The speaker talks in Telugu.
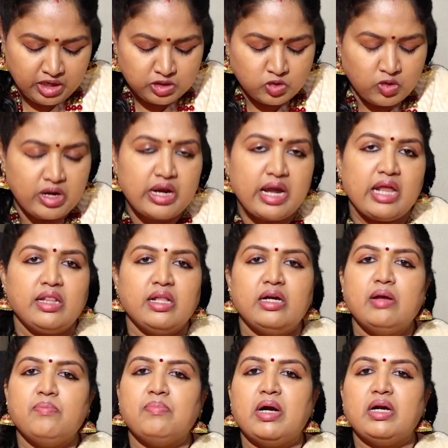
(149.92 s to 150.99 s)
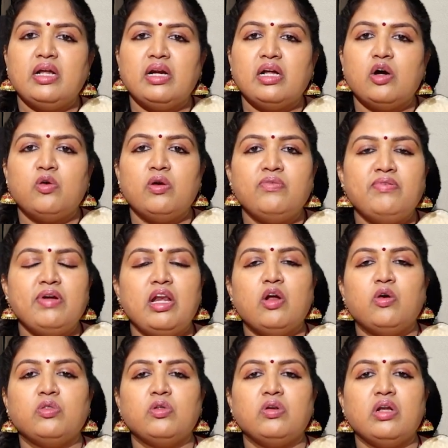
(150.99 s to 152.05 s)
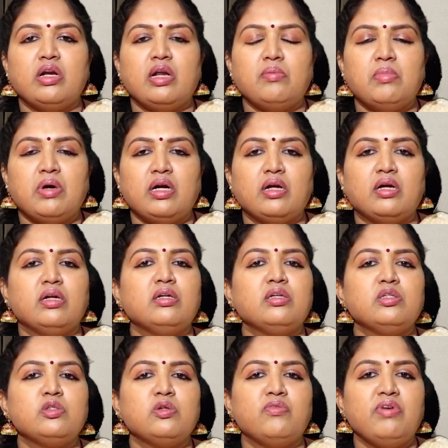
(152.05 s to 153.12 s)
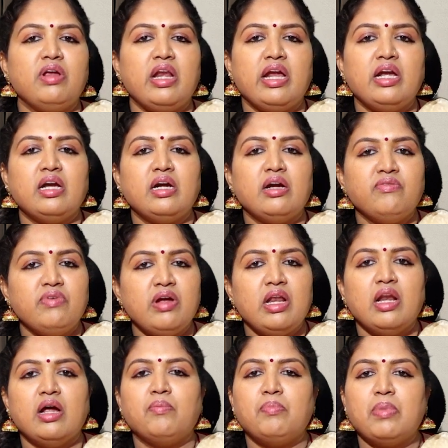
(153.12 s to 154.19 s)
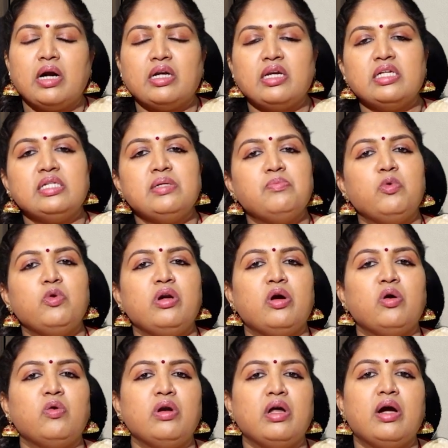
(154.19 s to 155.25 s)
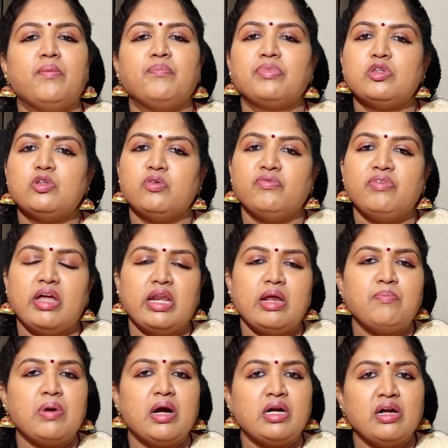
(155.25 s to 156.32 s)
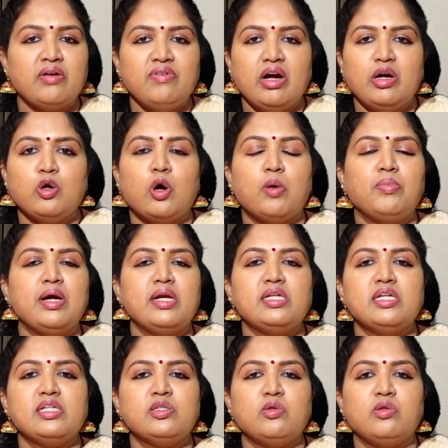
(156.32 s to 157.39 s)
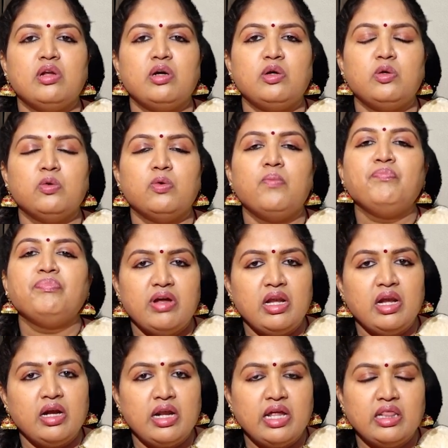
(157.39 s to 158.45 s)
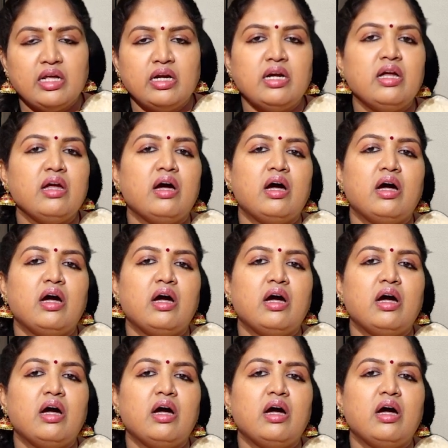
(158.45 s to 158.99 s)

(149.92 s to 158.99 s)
సో ఇంకేంటంటే బర్డెన్గా కూడా ఫీల్ అవుతున్నారనమాట సో వీళ్ళు ఏంటంటే వీళ్ళ పార్ట్నర్షిప్ ఉన్నా కూడా సో వేరే పార్ట్నర్ వీళ్ళని డామినేట్ చేస్తున్నట్టు వీళ్ళని ఏంటంటే